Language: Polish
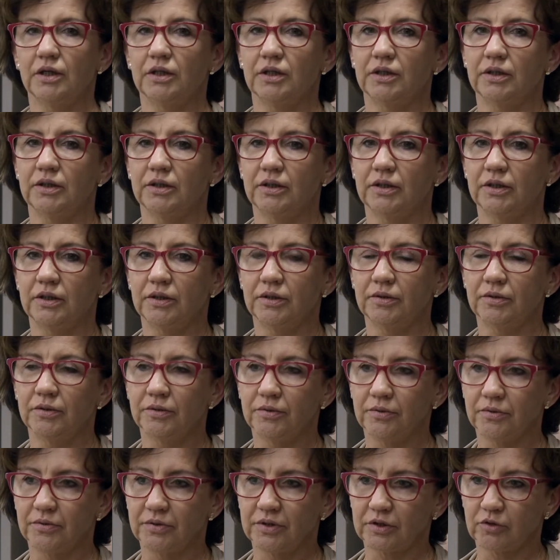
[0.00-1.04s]

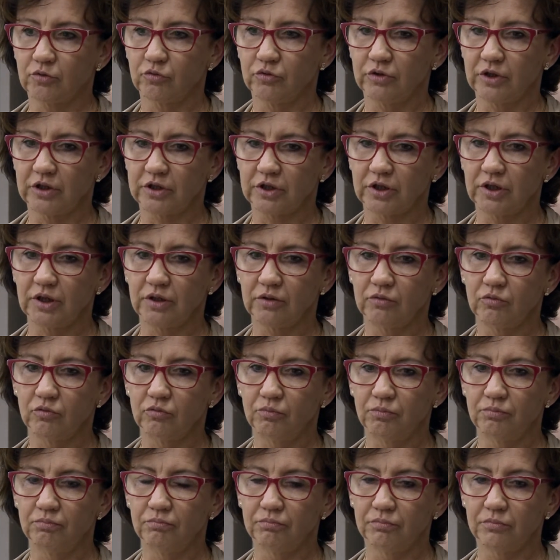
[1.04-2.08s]
e, zatrudniać
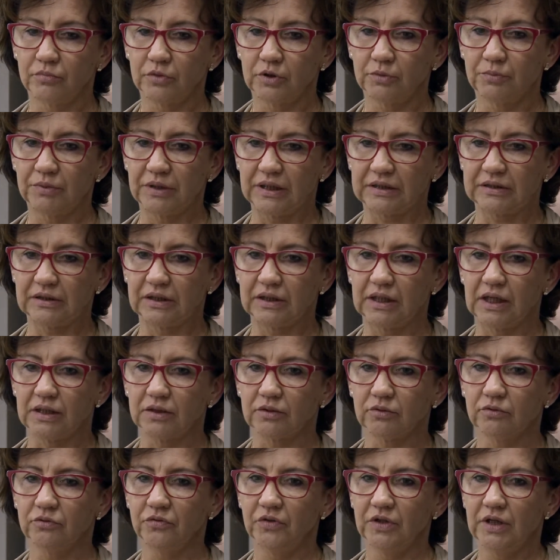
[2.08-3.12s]
kilku mm,
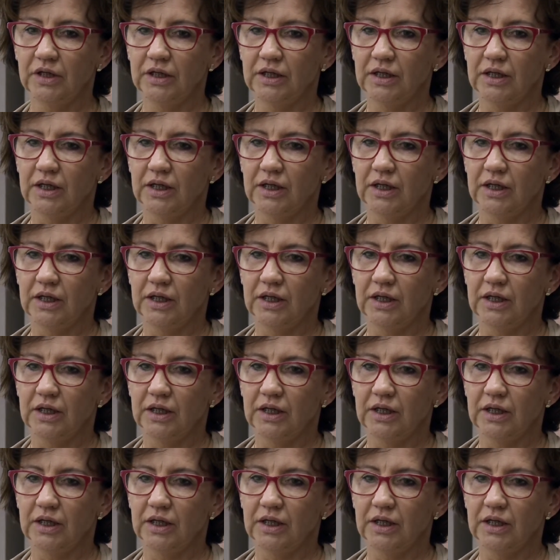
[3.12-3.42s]
praktykantów,